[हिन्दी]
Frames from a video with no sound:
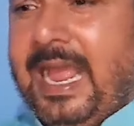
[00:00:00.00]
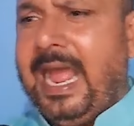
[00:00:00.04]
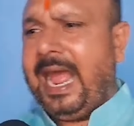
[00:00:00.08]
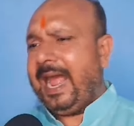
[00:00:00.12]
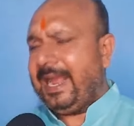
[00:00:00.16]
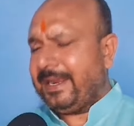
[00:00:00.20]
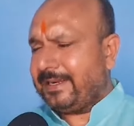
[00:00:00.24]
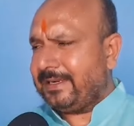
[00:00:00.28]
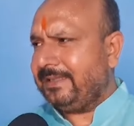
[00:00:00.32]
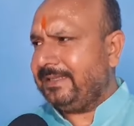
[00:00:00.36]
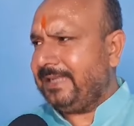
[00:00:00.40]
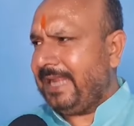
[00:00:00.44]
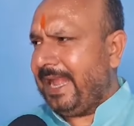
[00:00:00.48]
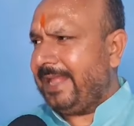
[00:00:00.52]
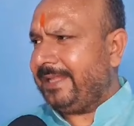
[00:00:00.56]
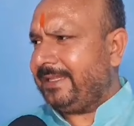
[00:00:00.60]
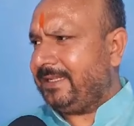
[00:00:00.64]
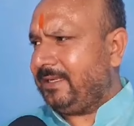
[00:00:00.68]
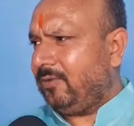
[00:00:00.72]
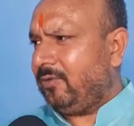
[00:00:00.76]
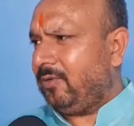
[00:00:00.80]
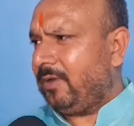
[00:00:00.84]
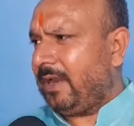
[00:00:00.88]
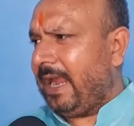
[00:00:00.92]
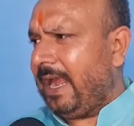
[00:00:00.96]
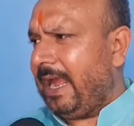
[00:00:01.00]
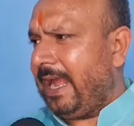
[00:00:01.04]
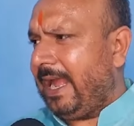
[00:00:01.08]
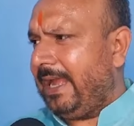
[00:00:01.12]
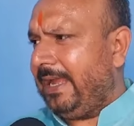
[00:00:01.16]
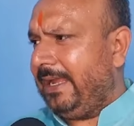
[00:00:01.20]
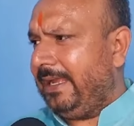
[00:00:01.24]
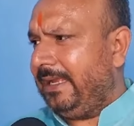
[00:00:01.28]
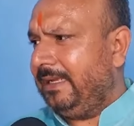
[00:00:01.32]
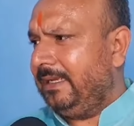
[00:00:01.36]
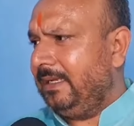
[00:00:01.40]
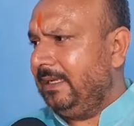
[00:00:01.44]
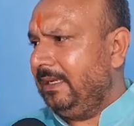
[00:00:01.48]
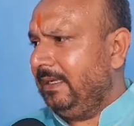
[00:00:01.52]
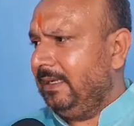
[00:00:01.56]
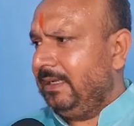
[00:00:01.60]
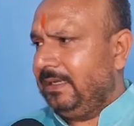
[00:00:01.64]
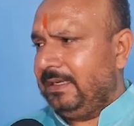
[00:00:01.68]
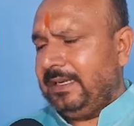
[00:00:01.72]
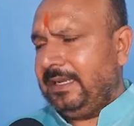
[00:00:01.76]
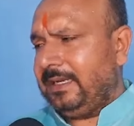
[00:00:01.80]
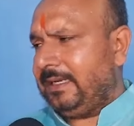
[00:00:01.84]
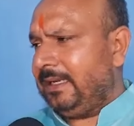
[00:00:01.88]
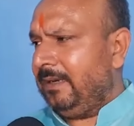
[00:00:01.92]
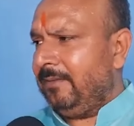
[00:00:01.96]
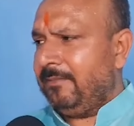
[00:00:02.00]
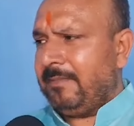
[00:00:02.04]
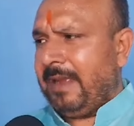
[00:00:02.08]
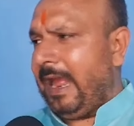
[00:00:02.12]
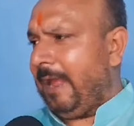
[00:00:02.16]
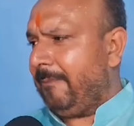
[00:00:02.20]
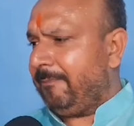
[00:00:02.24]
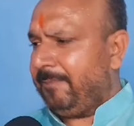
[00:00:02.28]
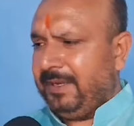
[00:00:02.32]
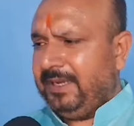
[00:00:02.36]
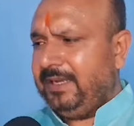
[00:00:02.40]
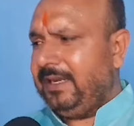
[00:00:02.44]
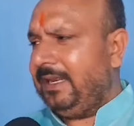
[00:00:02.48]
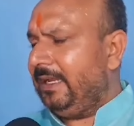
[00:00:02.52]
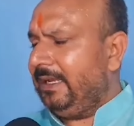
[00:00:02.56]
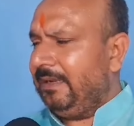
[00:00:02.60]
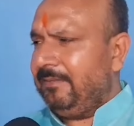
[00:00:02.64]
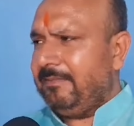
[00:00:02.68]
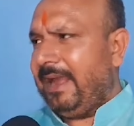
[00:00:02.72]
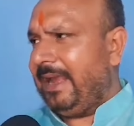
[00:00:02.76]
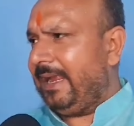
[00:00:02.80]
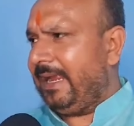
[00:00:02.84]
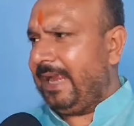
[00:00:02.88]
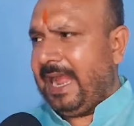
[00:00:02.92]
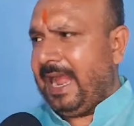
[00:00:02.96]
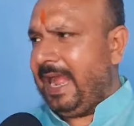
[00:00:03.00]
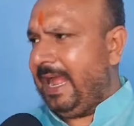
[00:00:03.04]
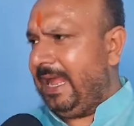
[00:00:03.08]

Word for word: लाख जांच हो रहा है लेकिन माफी नहीं मांगा